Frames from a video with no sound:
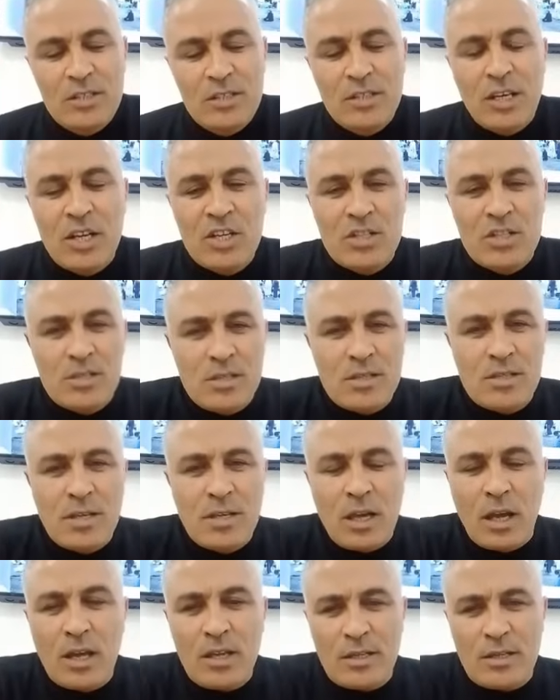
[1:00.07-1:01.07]
تخرج
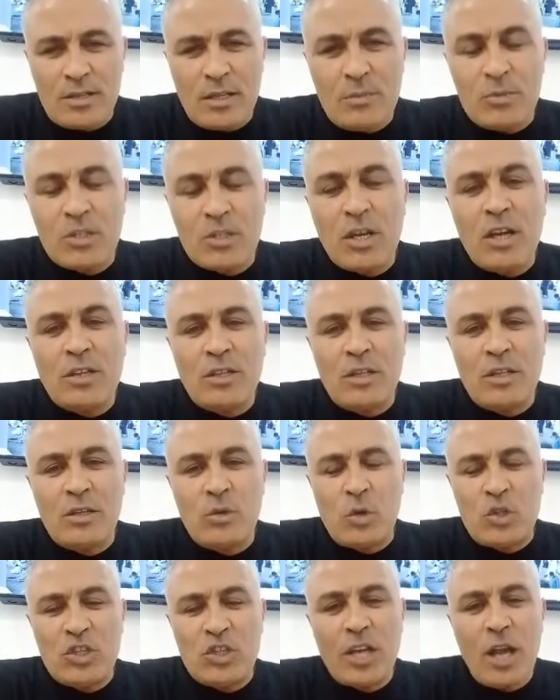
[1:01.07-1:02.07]
التنسيقيه المتقاعدين
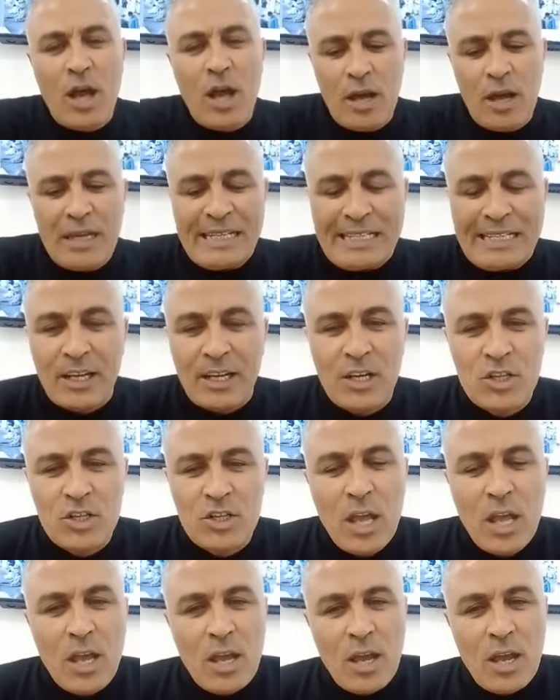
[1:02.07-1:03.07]
للجرحى نخرج
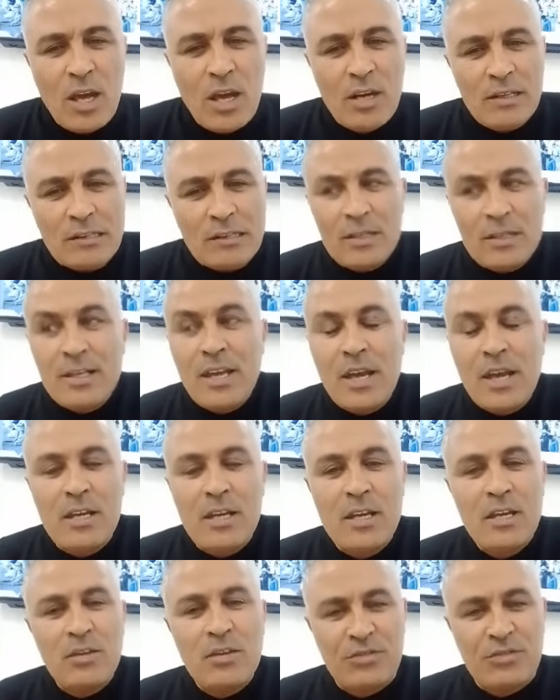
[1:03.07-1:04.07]
انا
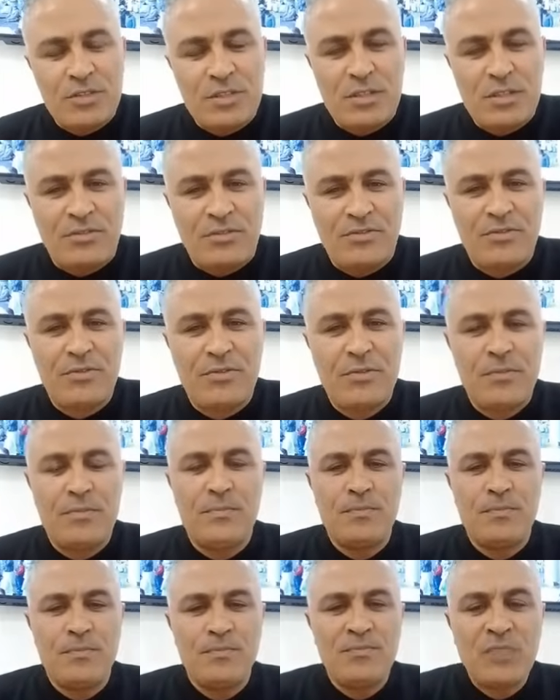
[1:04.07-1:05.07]
تلقاني في الصف
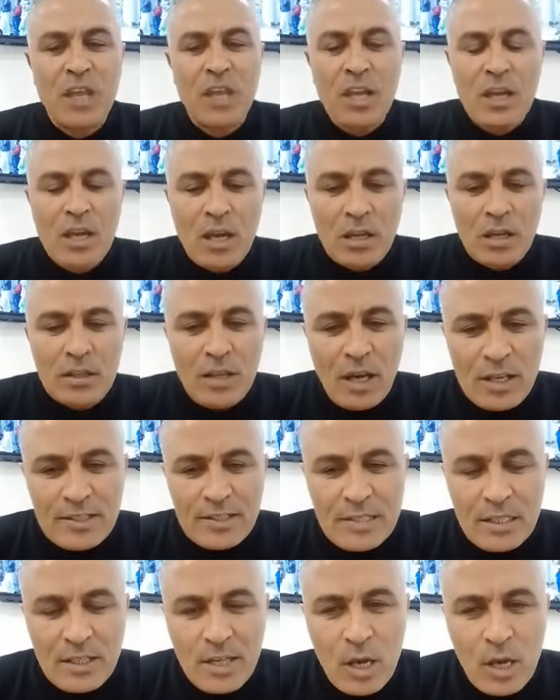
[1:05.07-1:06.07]
نهار
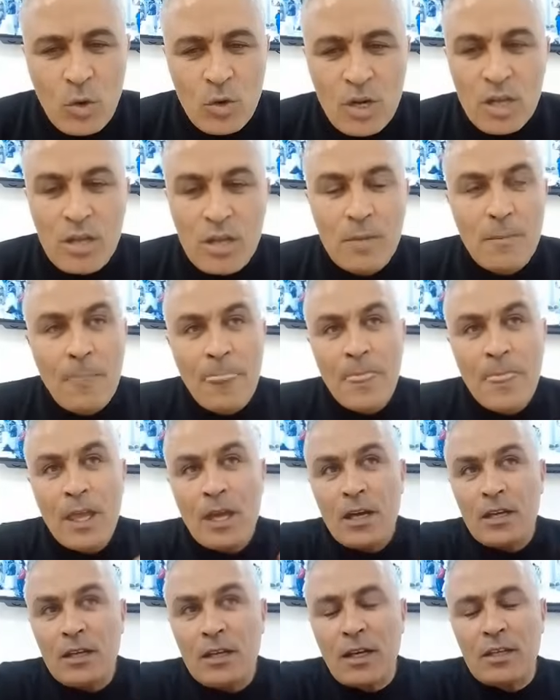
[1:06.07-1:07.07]
تلقاوني
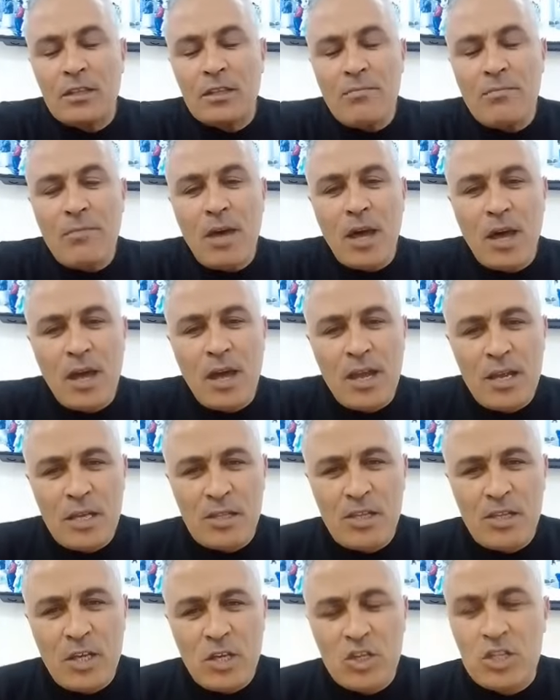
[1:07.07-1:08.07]
نخدم مع
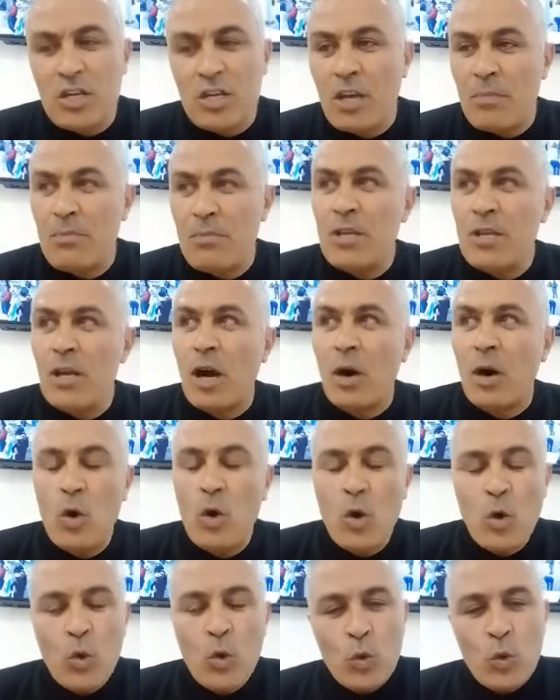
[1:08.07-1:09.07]
ايادي اجنبيه
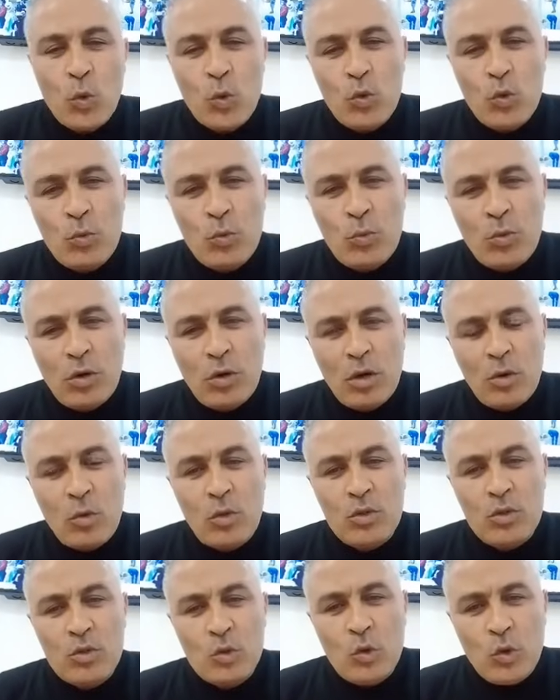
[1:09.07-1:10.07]

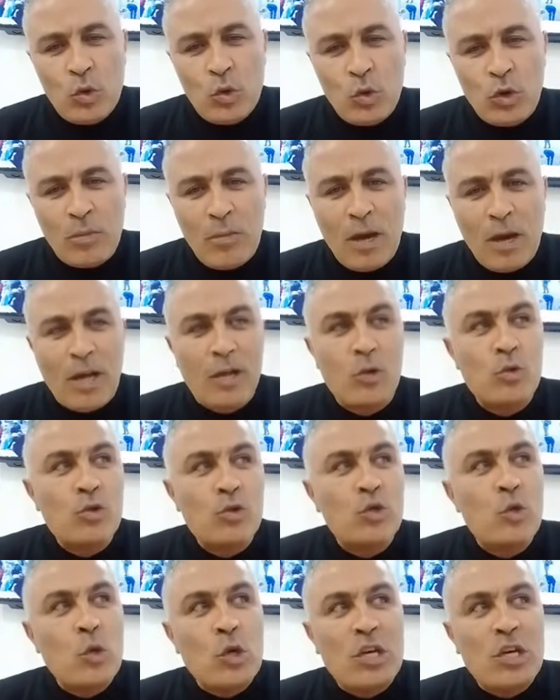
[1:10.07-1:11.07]
وتقولوا الماك
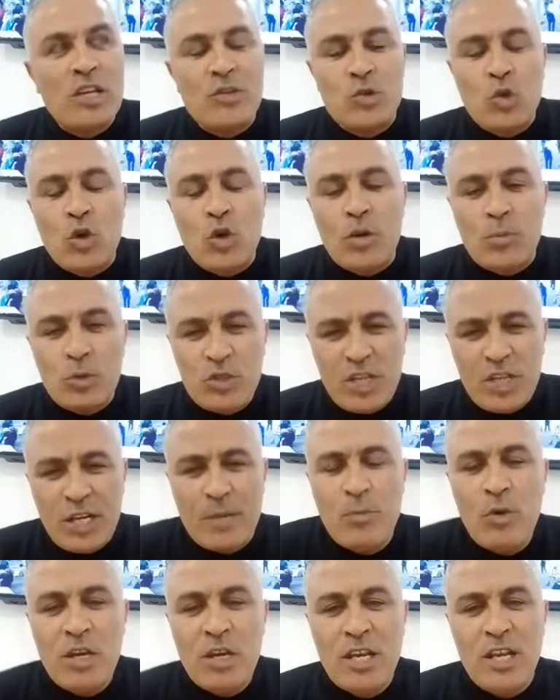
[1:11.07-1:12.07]
وتقول لي توهم
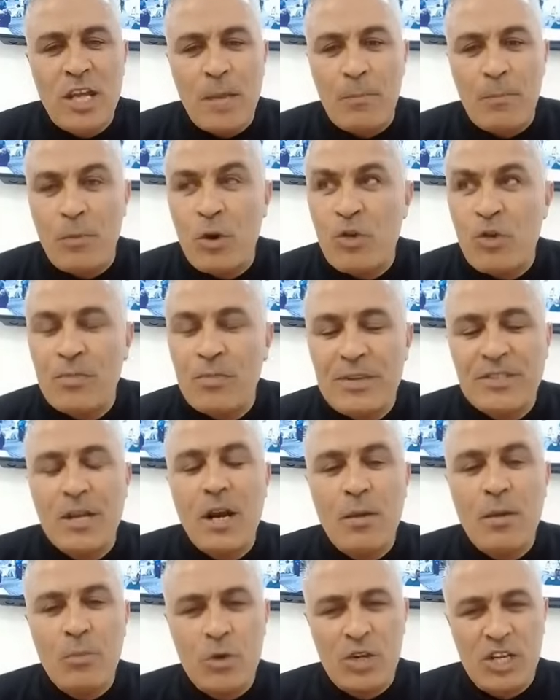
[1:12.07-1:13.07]
وتحكموا عليا بروف ما
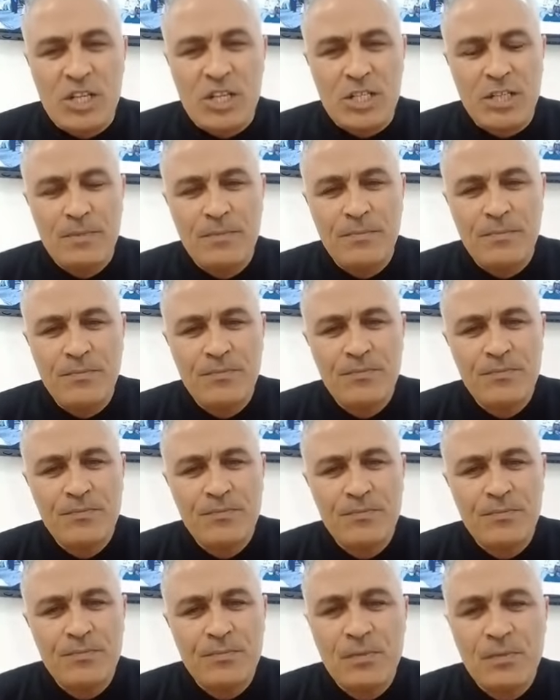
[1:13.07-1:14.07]
ترحمونيش
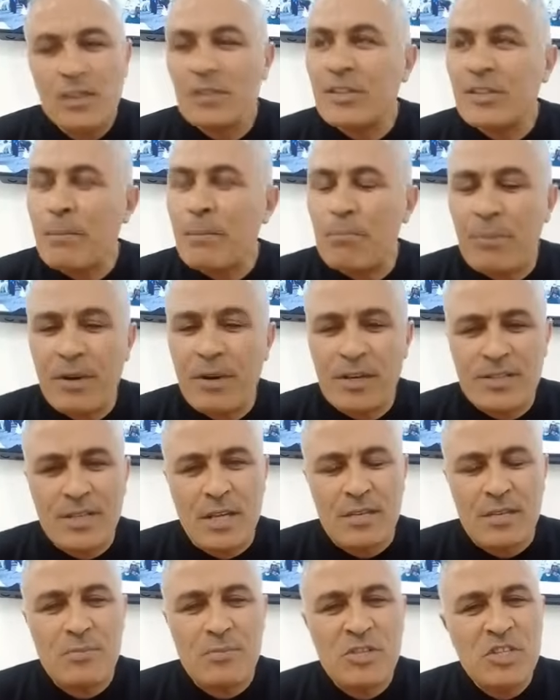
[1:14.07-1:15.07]
ضرب
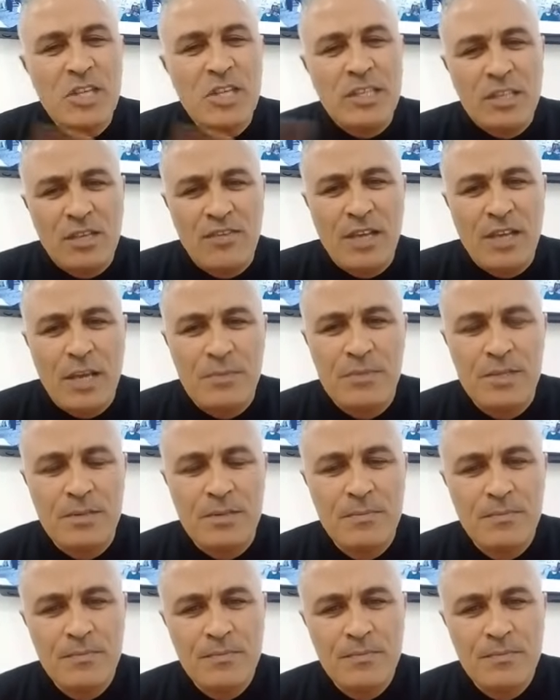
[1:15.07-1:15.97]
بالرصاص ماشي تحطني في الحبس